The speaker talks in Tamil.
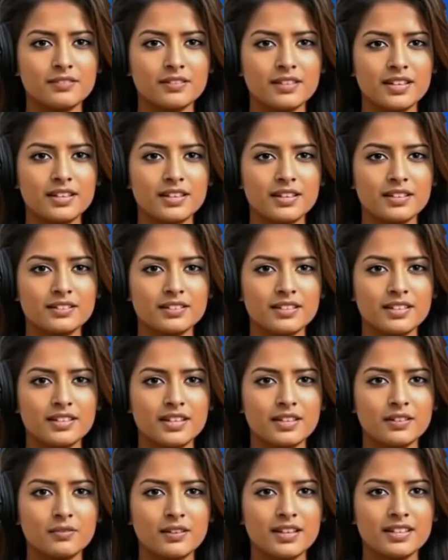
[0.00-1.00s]

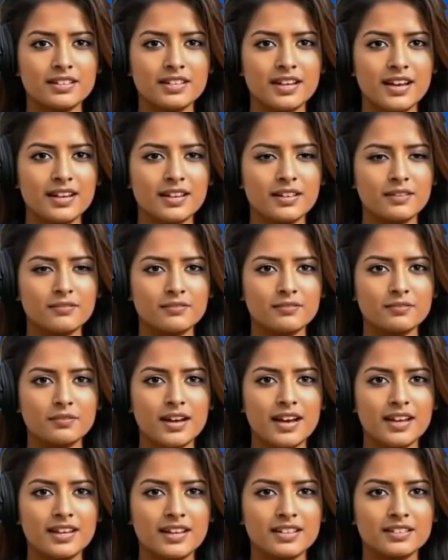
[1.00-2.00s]
நிகழ்ச்சிக்கு வருக
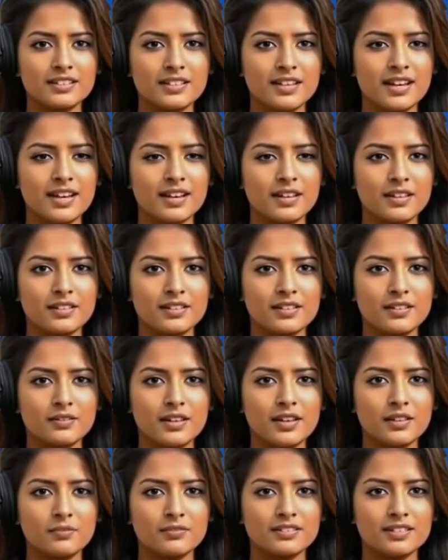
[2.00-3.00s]
பாரிஸில் இருந்து
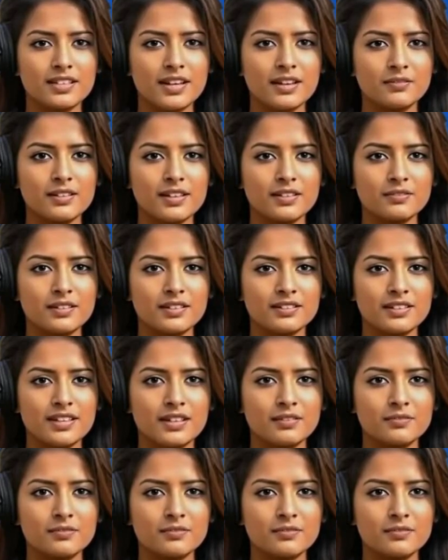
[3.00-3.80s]
வரும் சமீபத்திய